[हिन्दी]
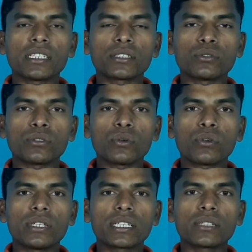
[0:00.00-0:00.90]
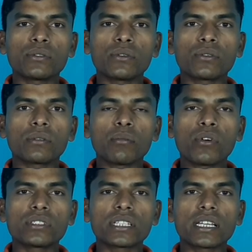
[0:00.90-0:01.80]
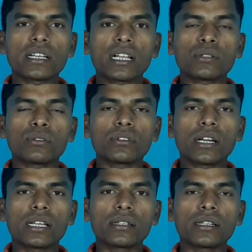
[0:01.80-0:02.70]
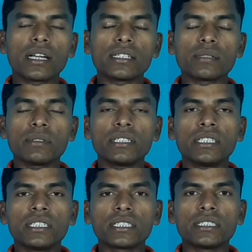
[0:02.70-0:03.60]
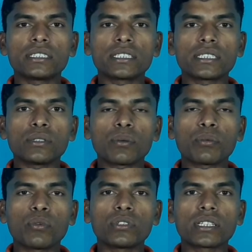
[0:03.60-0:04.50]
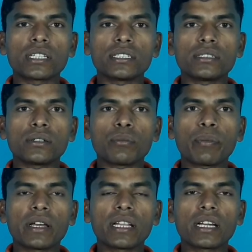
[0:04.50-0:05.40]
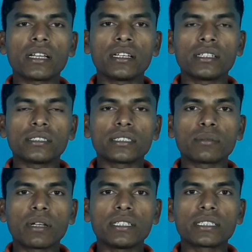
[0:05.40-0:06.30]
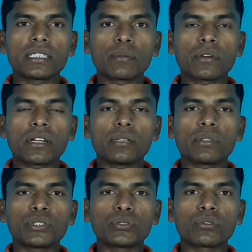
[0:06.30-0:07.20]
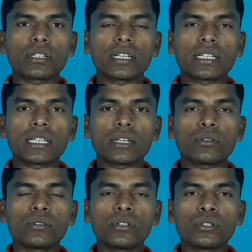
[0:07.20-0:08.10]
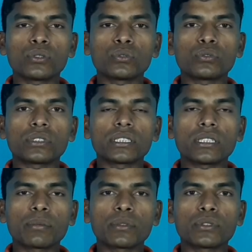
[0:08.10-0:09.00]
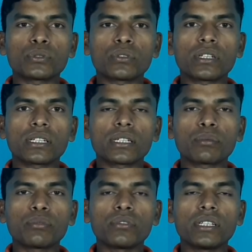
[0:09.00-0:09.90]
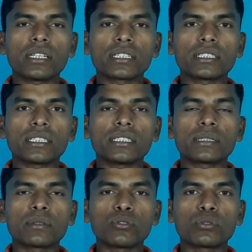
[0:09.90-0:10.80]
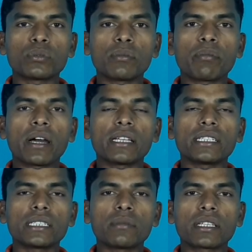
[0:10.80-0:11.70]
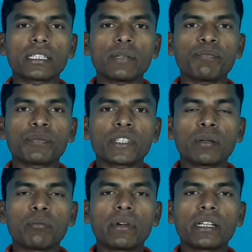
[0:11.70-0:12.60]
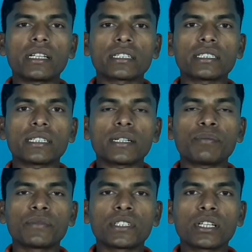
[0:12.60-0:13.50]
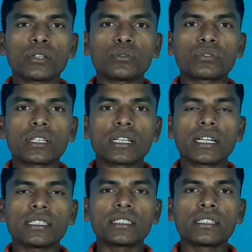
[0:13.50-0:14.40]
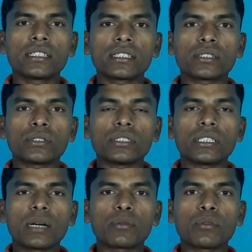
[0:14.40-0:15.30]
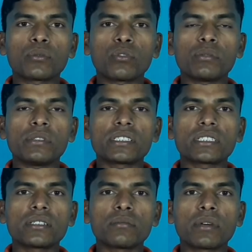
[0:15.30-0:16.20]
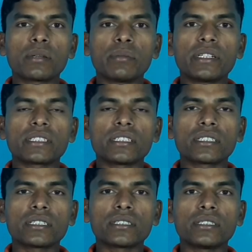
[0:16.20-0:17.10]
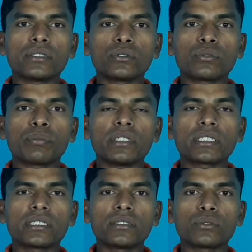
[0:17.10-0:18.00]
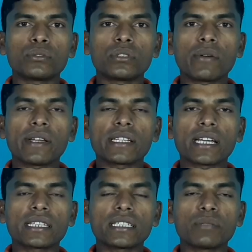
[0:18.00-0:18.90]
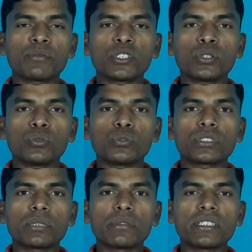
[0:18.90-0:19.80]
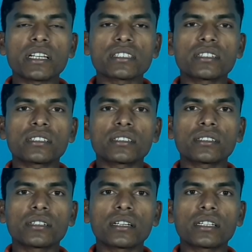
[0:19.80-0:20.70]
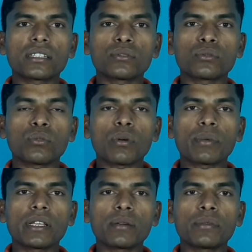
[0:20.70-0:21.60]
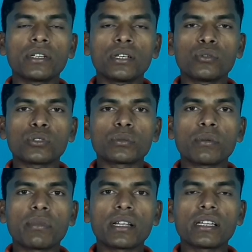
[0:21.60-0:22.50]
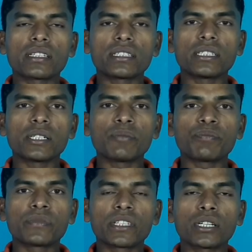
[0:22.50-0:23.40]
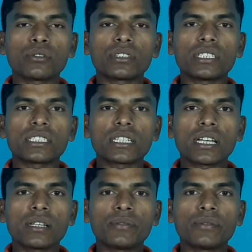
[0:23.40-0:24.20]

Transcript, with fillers: तो होने के बहुत सारे कार्य हैं गाय अभी जिससे कि आपको हो जाता है पहला जैसे मान लीजिए कि आपको कहीं पर चोट लग गया हो तो उससे आपको चोट लगकर फूलने लगती है जिसमें कि उसमें पानी की मात्रा बढ़ने लगती है और दूसरा गाइज कि आपको कोई भी से हमारे मेडिसिन की जो पीस जो दवाई खाते हैं उससे भी रिएक्शन करके वो अपने आप उसमें बढ़ने लगती है और तीसरा